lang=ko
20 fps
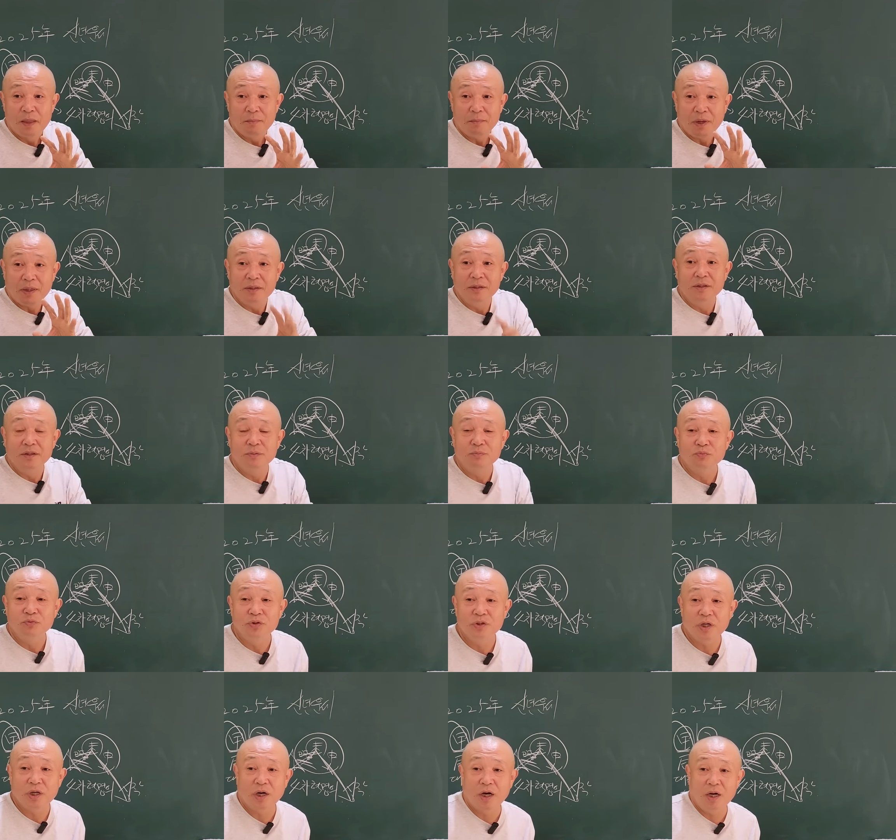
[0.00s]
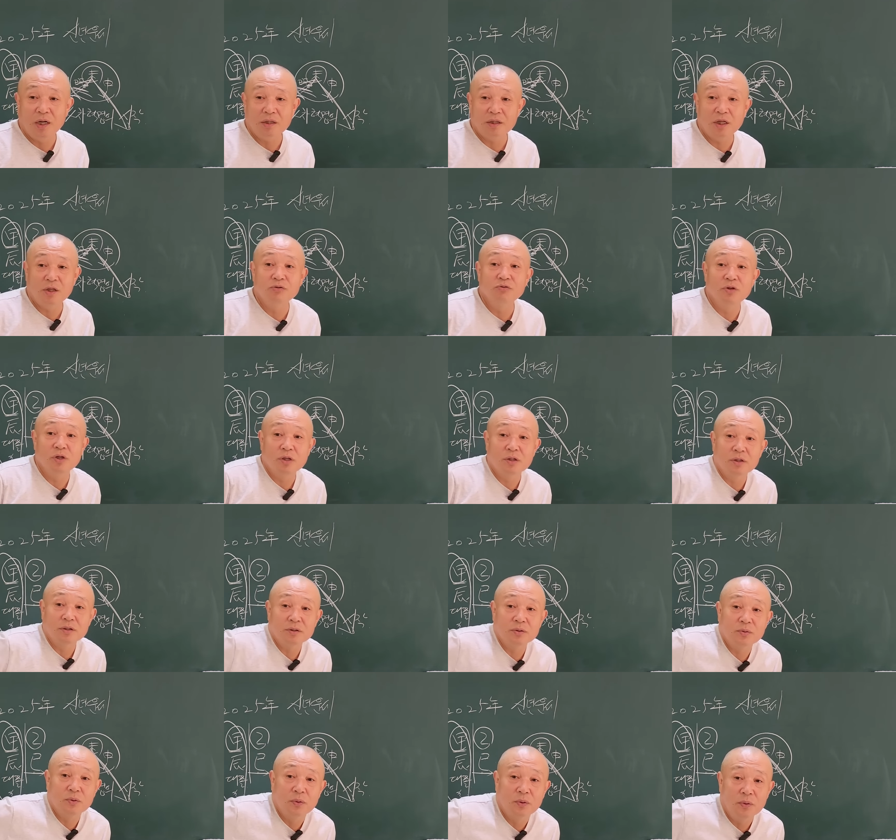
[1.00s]
반드시 문제가 대두될
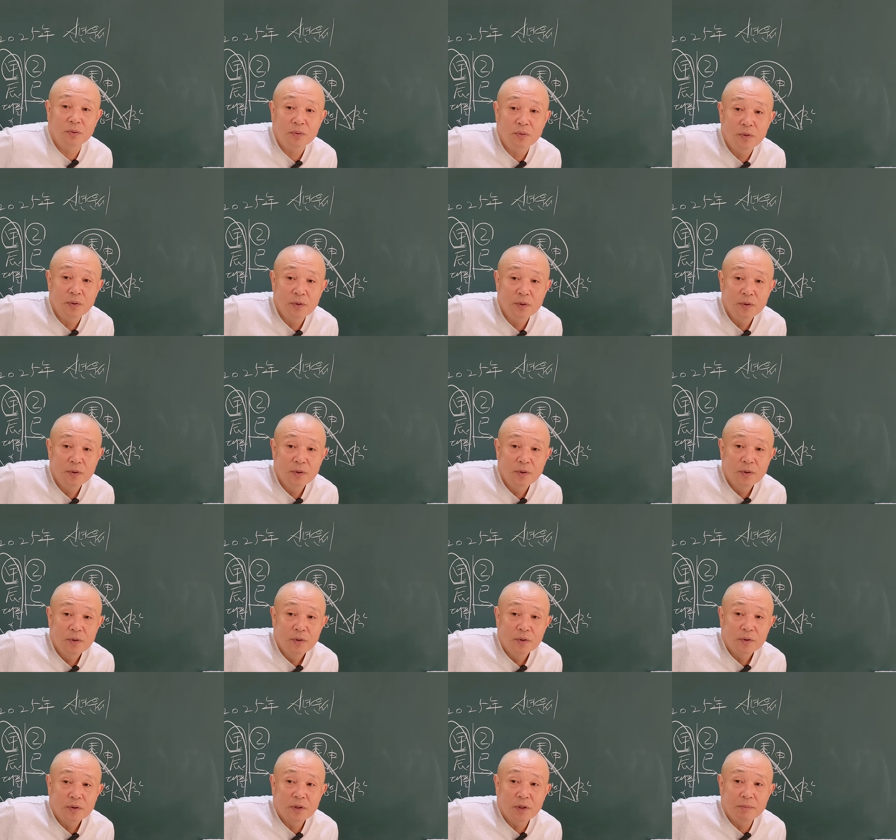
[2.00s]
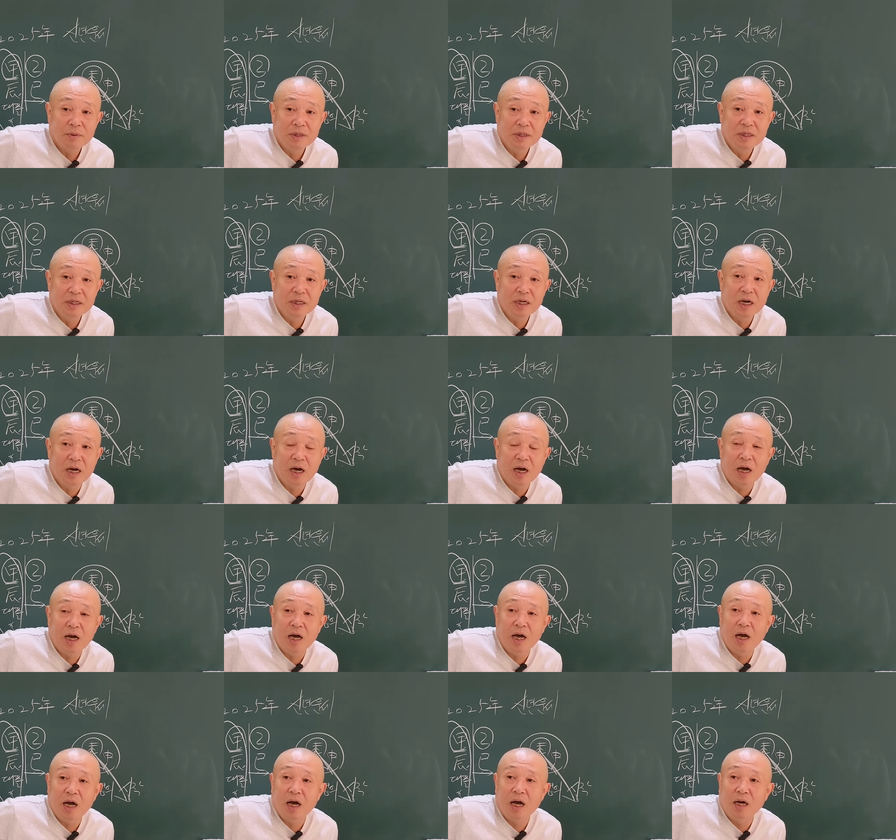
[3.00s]
것이고 그 다음에
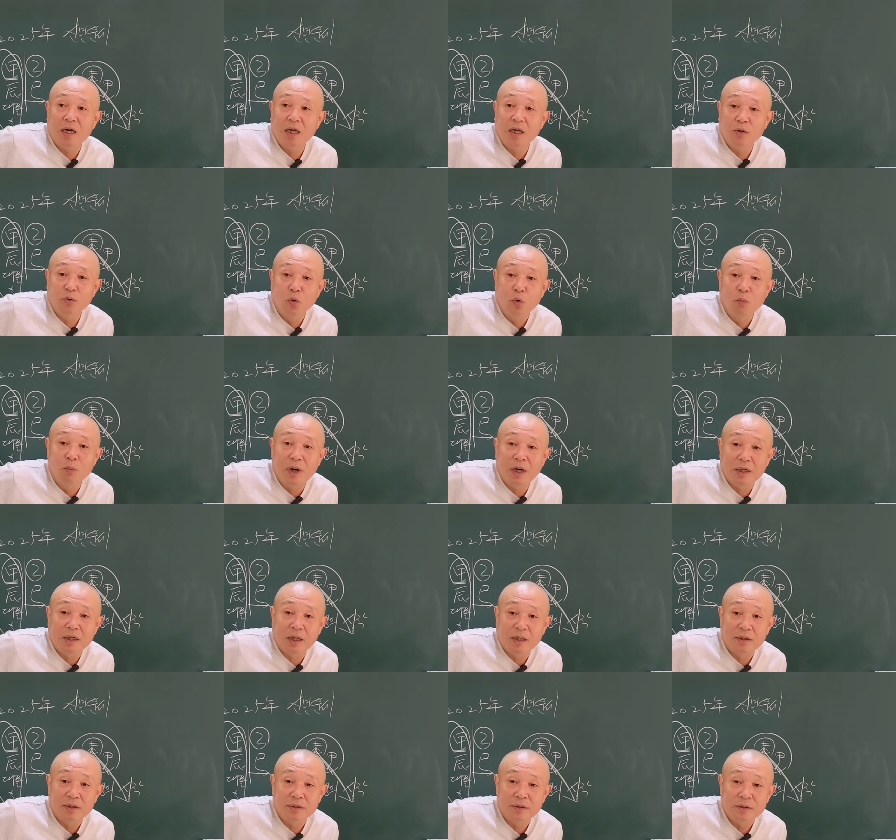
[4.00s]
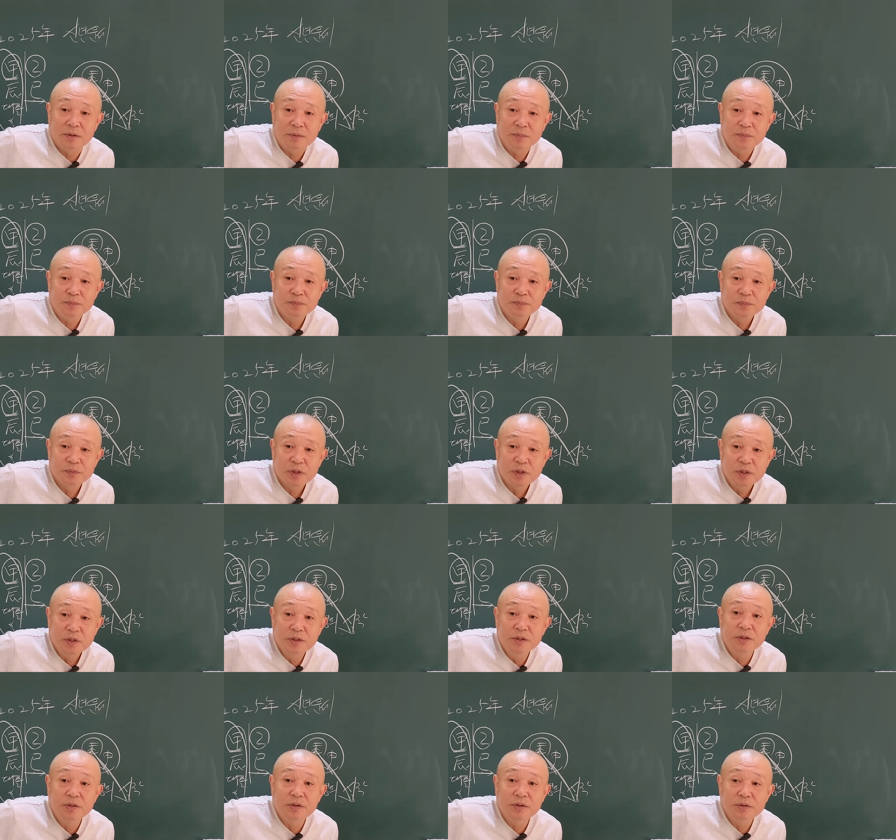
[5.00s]
인간의 욕망이라든지
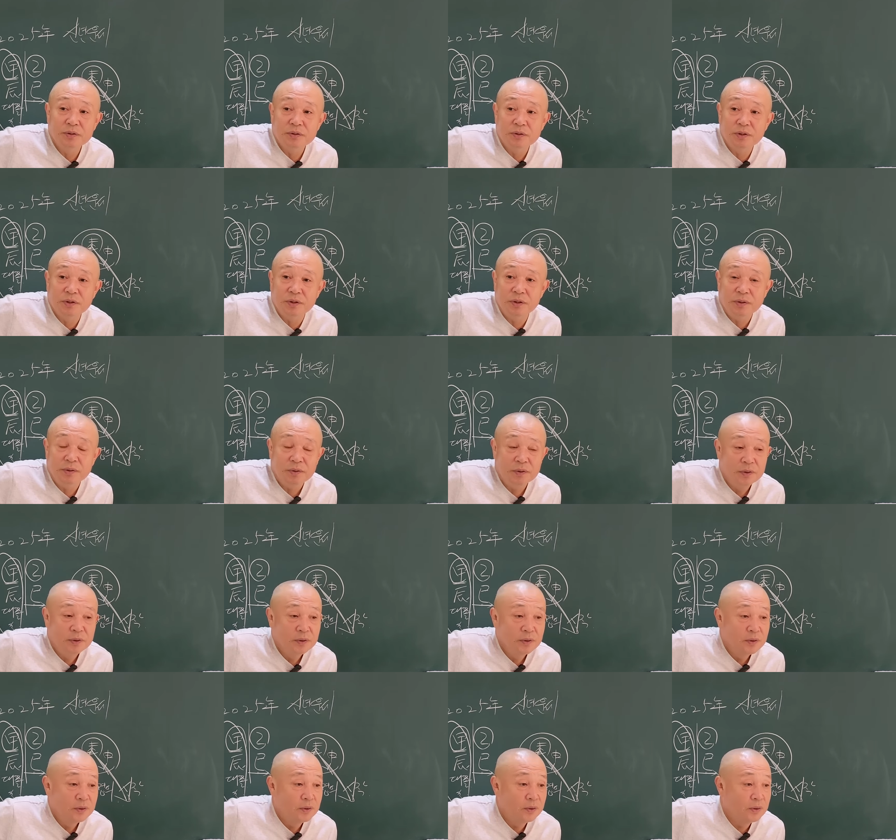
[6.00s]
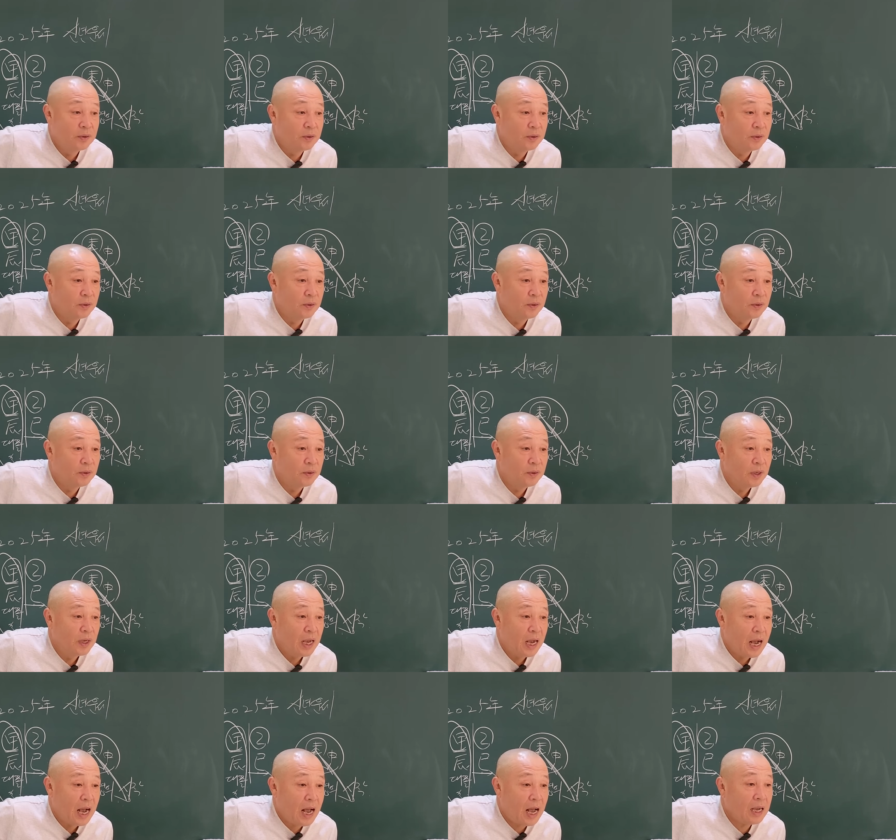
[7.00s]
이런 것들이
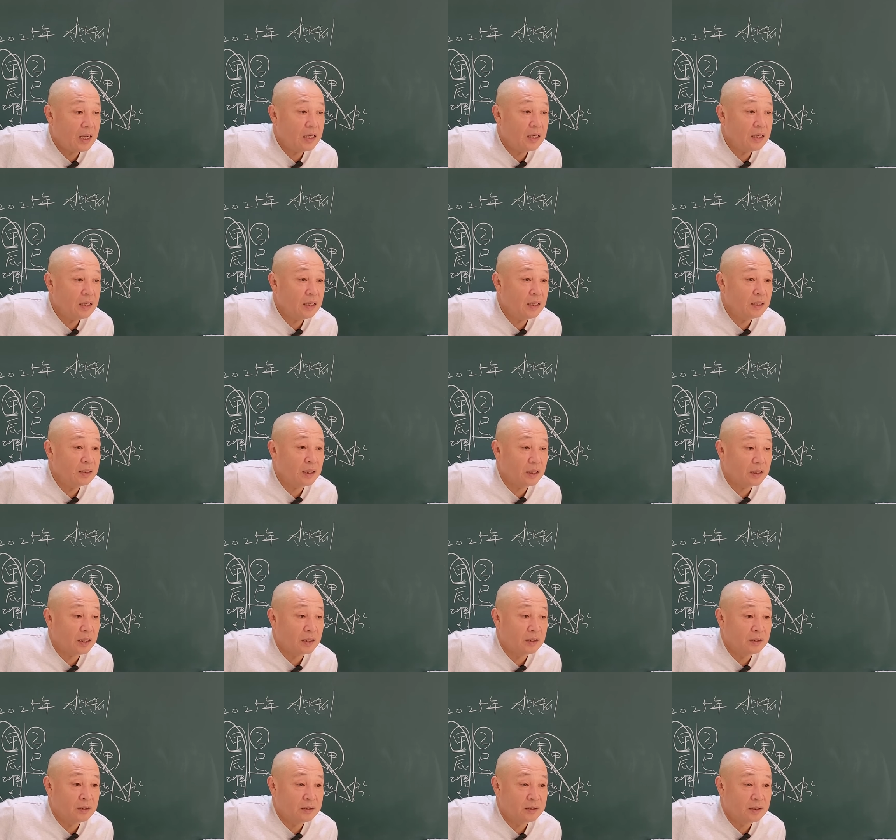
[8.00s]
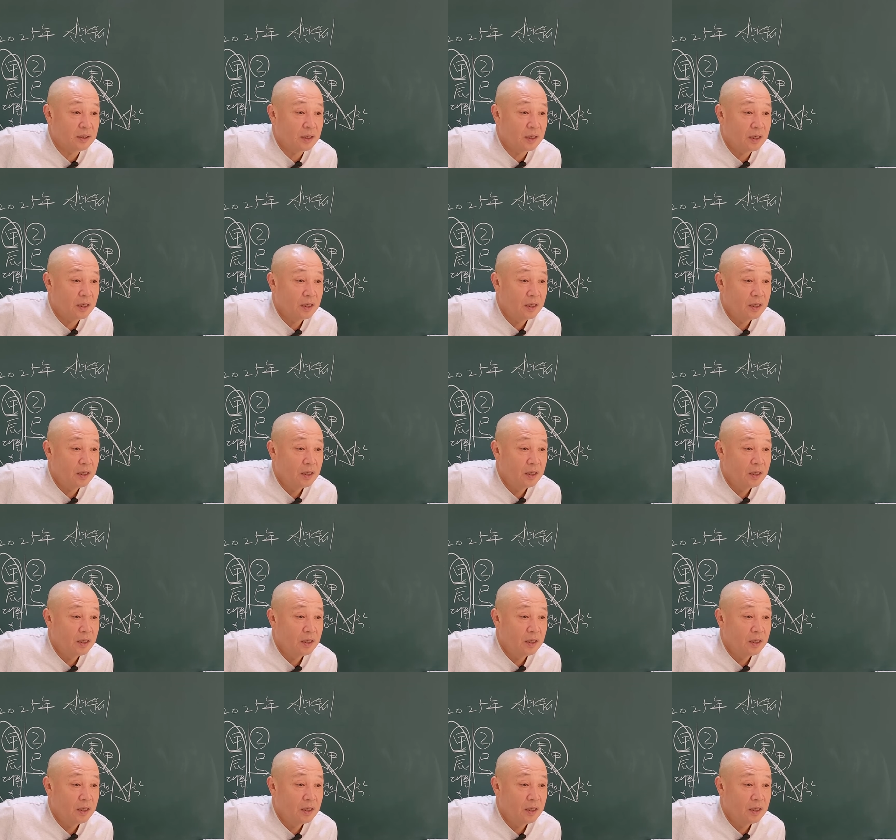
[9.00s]
한계에 다다를 것이다.